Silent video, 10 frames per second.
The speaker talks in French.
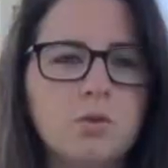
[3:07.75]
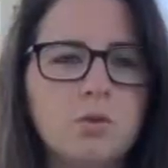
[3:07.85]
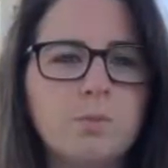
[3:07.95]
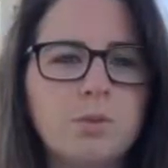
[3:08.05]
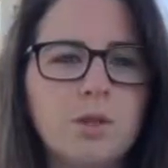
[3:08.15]

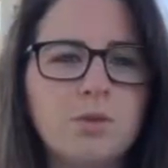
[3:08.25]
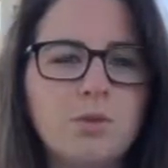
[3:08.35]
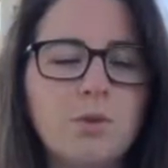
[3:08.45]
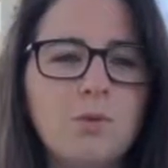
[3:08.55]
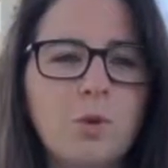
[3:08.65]
Je ne pourrais
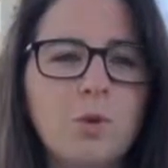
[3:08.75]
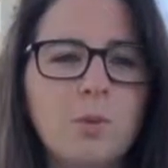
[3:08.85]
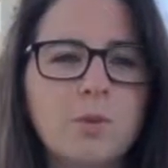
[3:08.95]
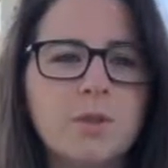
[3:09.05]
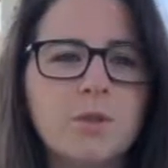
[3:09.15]
que vous
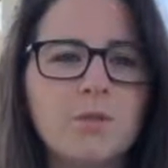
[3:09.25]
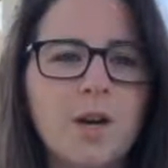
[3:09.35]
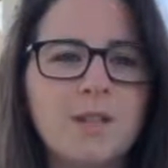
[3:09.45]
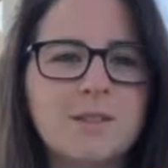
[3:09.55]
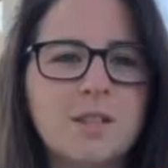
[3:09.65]
recommander de
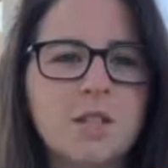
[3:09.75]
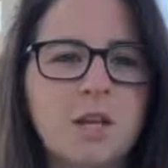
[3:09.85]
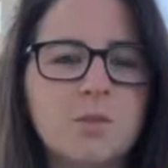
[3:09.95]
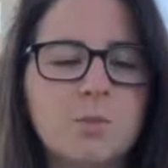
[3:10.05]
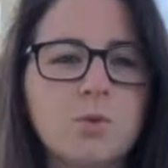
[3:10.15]
faire un stage
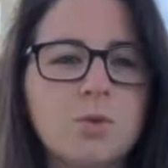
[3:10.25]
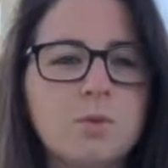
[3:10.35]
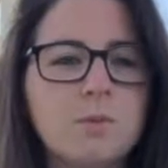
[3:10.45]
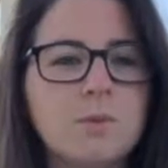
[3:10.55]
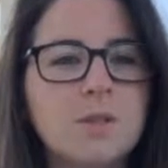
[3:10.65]
Erasmus,
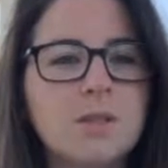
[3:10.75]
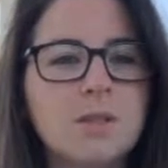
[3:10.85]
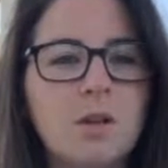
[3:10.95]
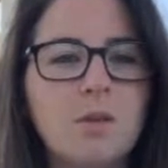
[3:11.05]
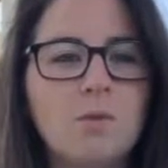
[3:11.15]
mais
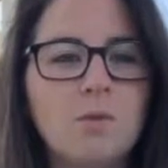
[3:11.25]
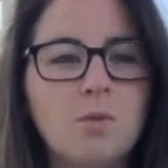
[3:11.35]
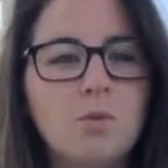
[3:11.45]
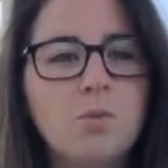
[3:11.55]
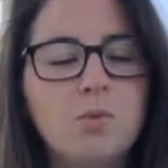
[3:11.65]
seul
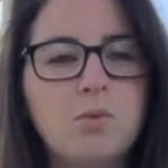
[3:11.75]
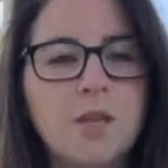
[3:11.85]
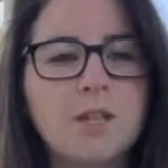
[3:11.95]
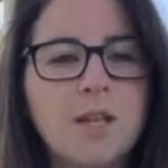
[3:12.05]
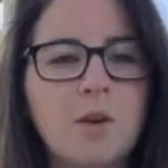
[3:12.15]
vous
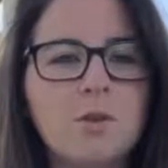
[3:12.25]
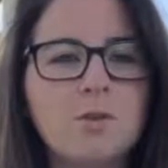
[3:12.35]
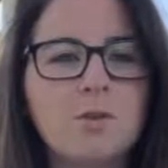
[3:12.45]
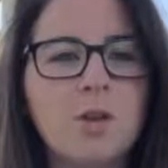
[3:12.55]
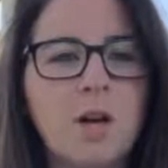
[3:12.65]
pouvez être garant
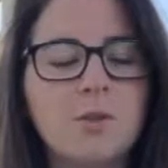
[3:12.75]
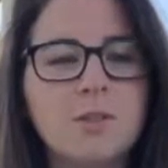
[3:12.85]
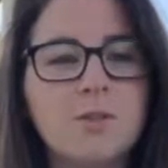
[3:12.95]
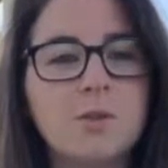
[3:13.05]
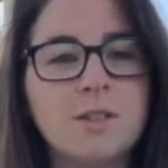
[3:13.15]
de la
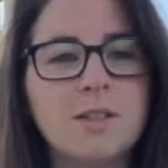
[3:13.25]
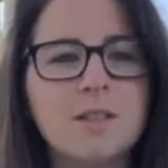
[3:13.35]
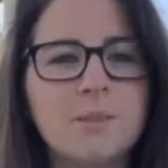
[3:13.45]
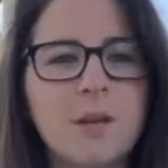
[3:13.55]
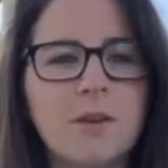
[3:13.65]
réussite de cette
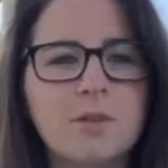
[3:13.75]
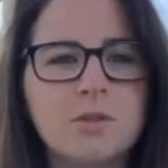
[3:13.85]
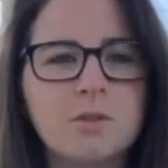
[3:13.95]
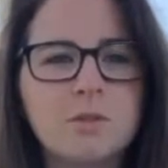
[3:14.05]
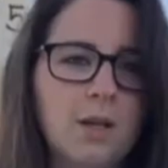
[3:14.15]

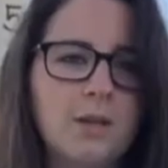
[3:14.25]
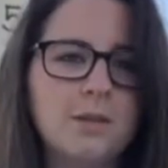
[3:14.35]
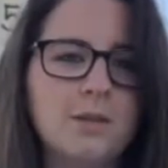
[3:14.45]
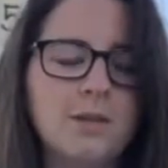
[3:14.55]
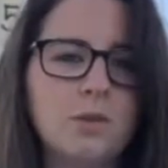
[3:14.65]
expérience.
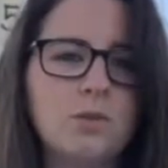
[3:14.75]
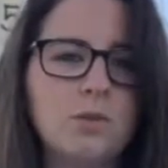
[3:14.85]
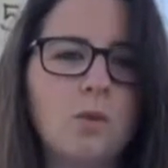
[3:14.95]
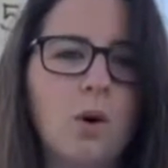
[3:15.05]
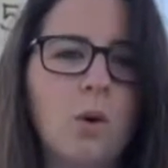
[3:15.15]
C'est en
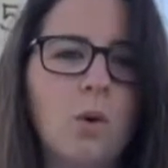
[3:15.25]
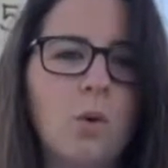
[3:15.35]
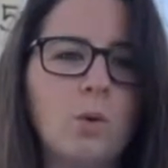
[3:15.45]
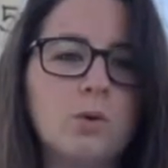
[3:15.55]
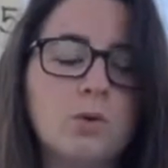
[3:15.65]
s'ouvrant
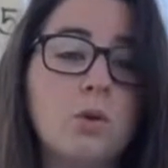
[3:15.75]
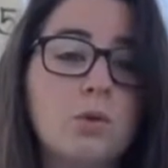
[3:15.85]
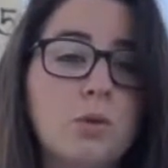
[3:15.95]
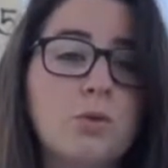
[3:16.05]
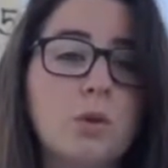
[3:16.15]
aux
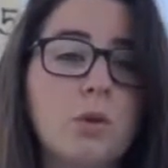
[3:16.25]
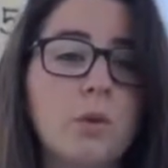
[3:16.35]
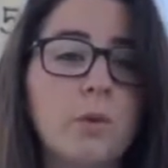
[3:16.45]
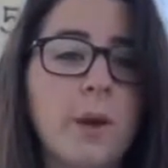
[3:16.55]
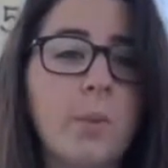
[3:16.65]
autres cultures
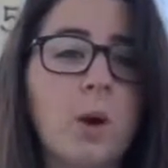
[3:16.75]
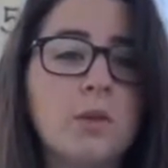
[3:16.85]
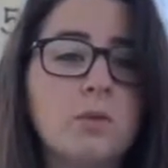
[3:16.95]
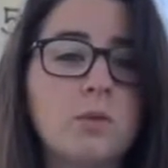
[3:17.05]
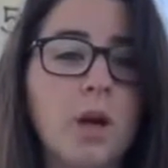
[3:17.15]
que l'on apprend
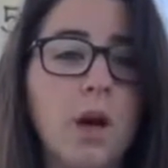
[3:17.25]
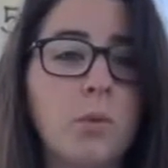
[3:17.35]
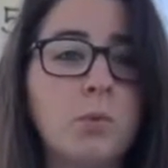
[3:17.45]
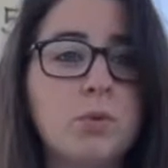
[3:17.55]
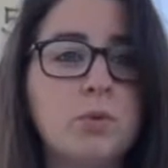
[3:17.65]
à s'ouvrir
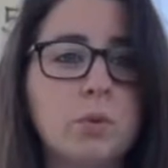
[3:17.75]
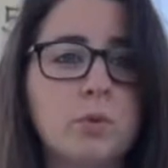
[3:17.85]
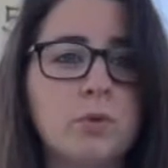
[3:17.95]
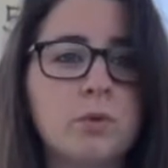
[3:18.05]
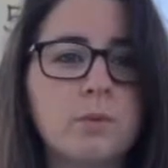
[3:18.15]
un peu plus au
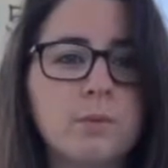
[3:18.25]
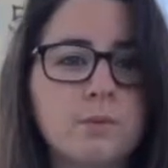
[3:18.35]
monde.